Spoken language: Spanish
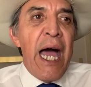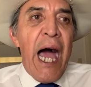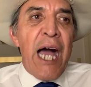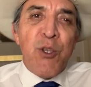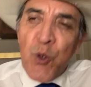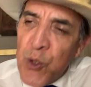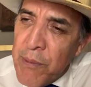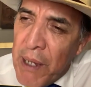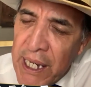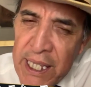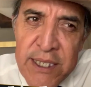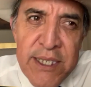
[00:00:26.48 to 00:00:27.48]
a Judy
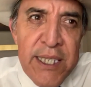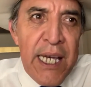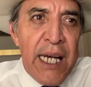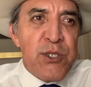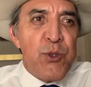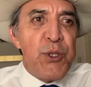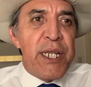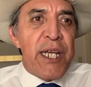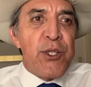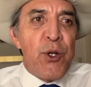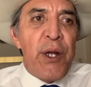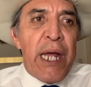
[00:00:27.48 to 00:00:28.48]
Valencia, a su
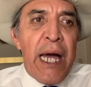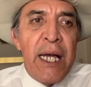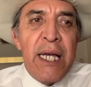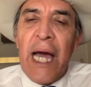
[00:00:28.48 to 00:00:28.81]
directora,